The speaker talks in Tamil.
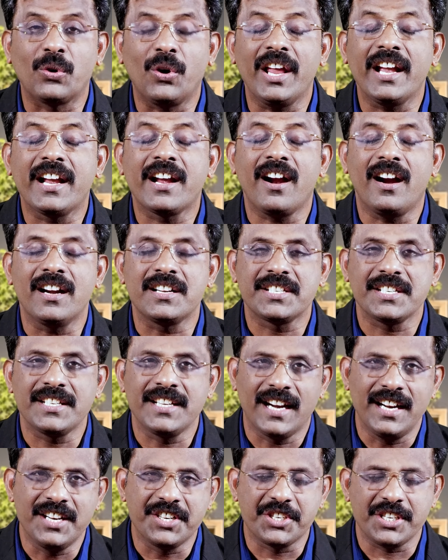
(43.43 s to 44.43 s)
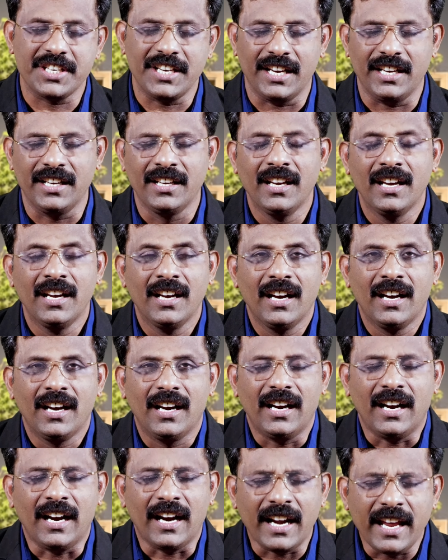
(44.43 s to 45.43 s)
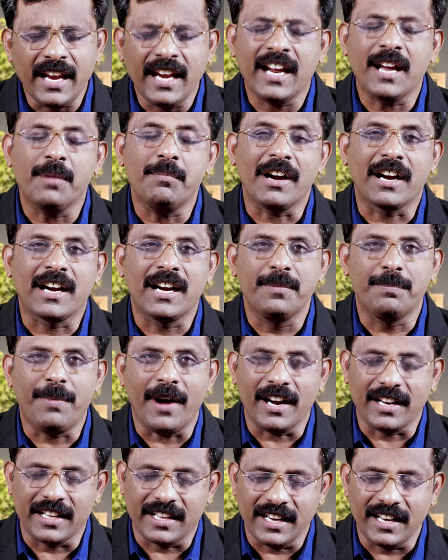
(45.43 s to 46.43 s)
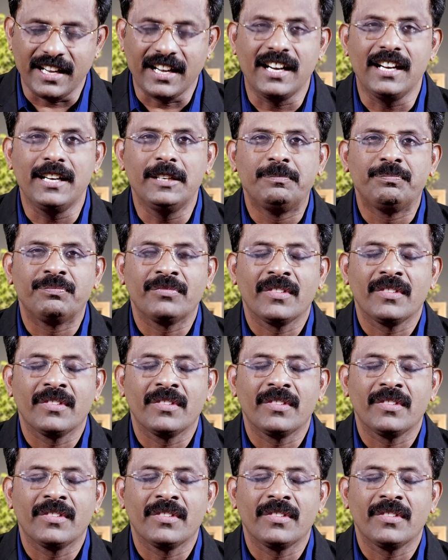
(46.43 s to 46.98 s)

தொலைக்காட்சி நிகழ்ச்சியை அநேக மக்கள் பார்க்கிறீர்கள்